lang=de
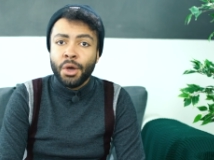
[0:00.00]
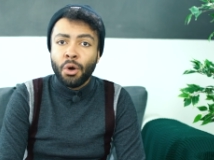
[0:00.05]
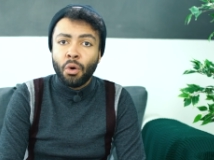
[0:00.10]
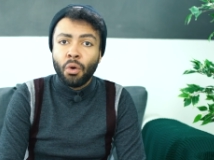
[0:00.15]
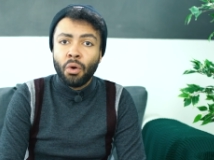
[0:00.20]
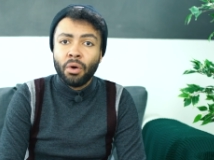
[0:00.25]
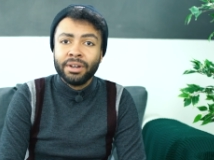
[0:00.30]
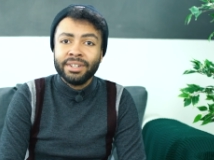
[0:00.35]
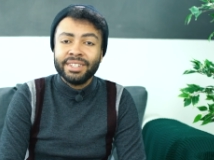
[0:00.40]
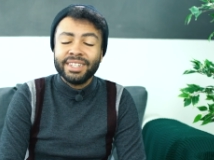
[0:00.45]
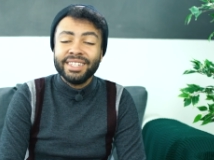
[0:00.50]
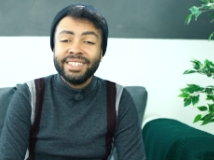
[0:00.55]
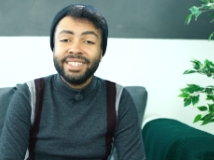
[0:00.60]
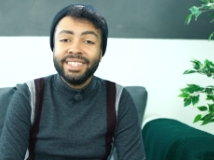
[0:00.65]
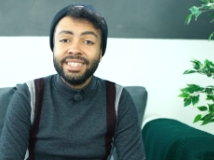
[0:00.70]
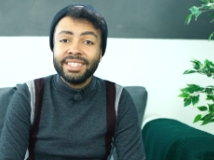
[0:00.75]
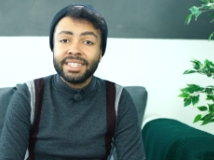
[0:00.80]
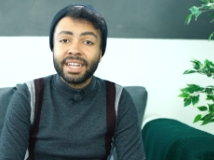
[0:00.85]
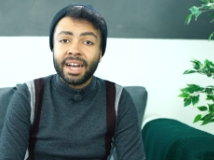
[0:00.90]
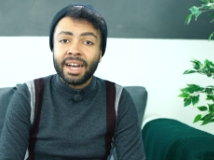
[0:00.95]
Und
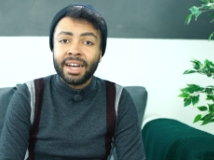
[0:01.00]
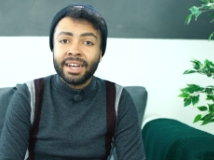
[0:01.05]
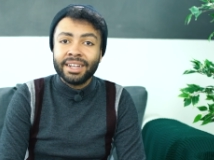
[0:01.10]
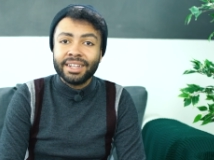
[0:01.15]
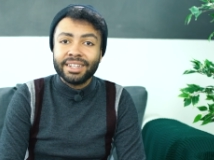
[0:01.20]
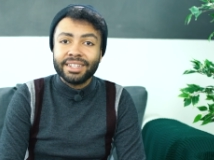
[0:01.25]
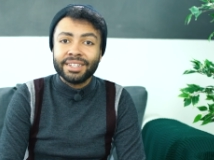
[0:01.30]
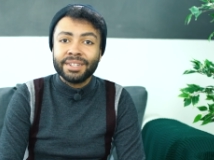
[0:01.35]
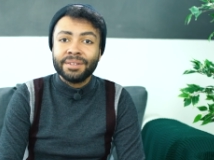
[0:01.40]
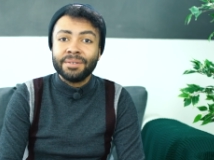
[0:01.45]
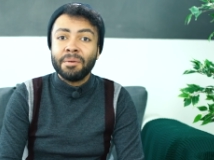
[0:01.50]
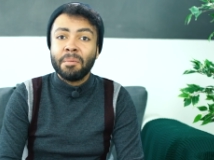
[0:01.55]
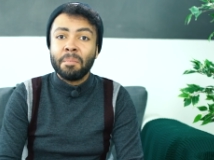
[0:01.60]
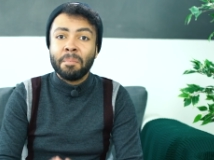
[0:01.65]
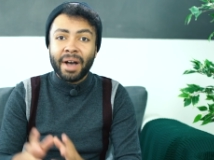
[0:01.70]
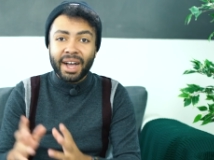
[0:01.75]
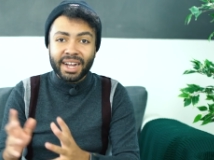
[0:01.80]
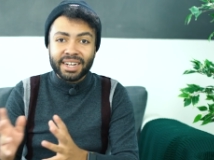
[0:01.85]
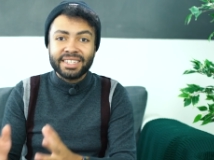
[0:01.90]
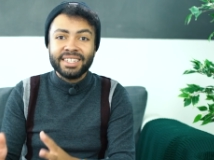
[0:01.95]
dieser äh,
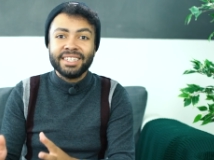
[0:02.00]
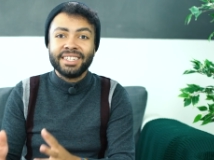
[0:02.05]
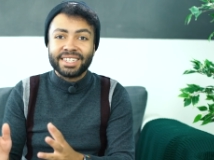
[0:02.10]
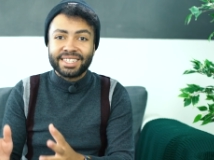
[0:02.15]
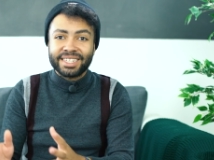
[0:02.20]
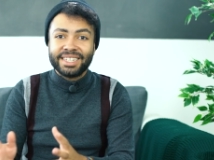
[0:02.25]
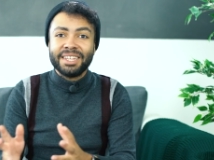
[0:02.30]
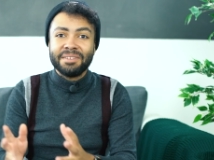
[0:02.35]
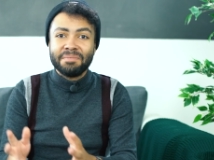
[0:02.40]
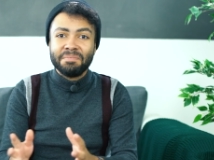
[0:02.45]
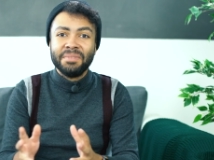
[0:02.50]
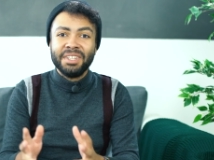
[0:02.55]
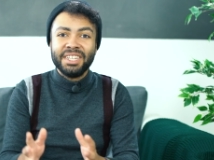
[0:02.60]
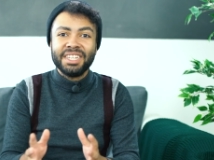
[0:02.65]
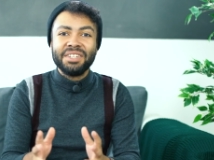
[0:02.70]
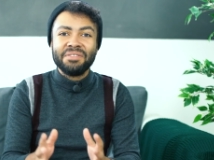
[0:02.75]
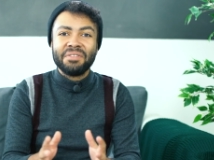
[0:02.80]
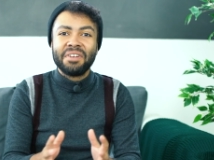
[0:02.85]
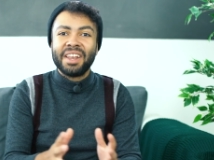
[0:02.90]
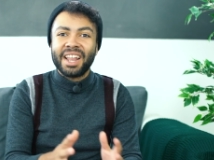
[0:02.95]
macht dir das Leben
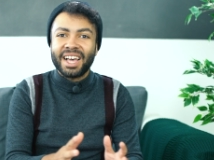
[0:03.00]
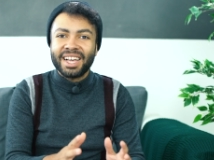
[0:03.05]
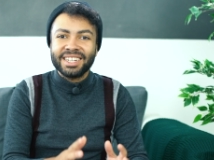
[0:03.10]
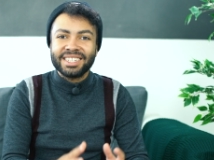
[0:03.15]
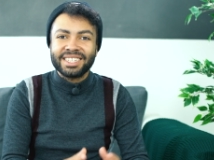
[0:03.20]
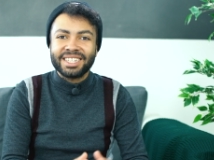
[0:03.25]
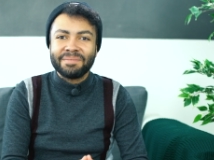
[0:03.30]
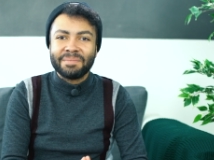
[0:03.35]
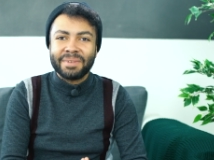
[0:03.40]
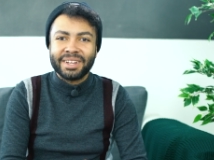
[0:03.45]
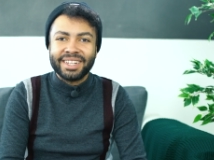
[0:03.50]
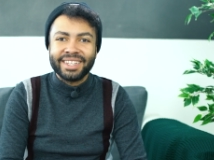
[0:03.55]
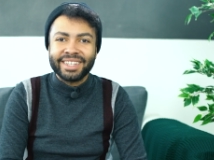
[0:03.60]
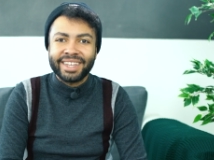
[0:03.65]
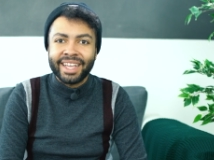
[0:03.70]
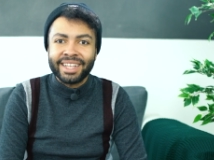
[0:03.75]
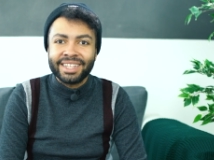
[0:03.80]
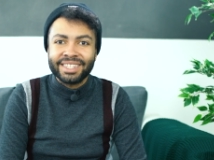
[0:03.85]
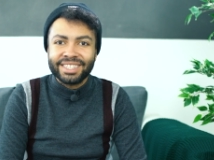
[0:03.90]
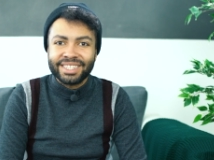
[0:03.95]
nicht nur leichter bei
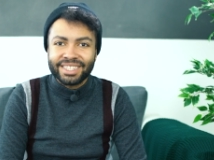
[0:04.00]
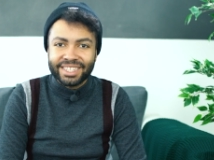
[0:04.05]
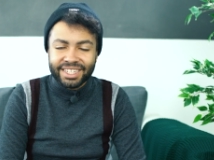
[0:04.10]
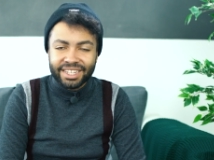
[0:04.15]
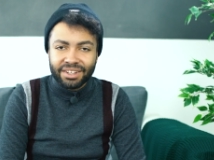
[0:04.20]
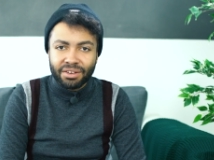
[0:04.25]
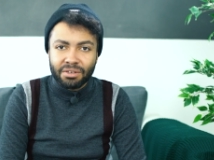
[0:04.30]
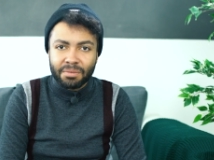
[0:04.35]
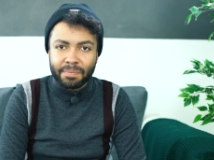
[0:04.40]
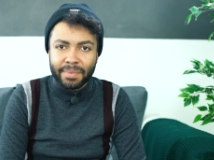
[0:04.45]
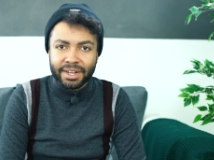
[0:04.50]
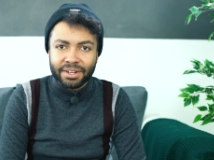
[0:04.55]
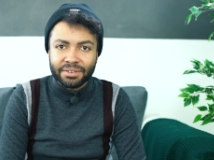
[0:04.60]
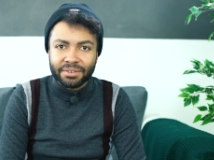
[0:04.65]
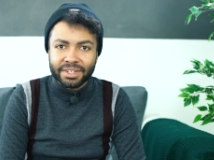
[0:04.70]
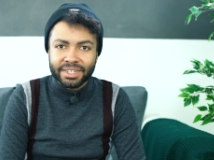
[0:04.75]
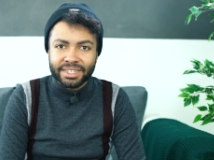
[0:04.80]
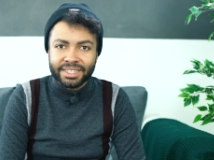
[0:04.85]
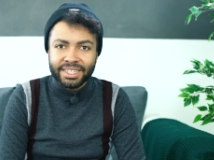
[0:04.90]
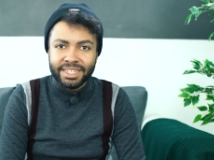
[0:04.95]
der Registrierung bei
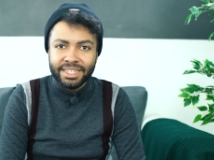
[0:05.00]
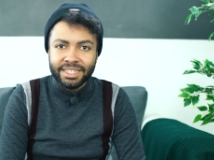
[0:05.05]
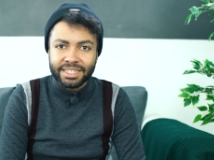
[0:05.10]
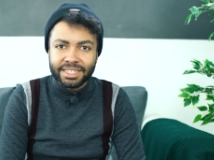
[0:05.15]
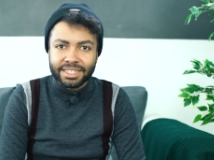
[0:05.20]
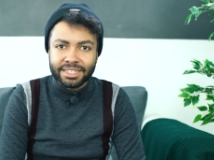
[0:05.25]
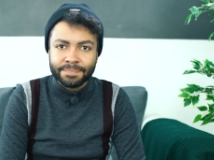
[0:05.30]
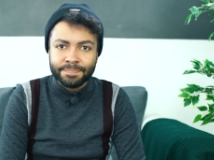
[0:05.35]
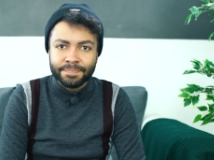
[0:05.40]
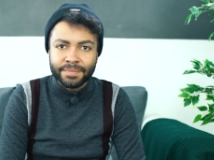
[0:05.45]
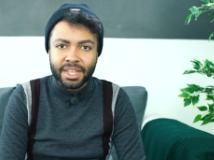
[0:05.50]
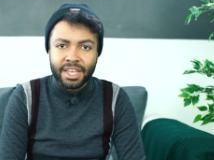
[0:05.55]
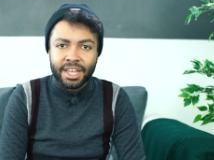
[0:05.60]
neuen Diensten,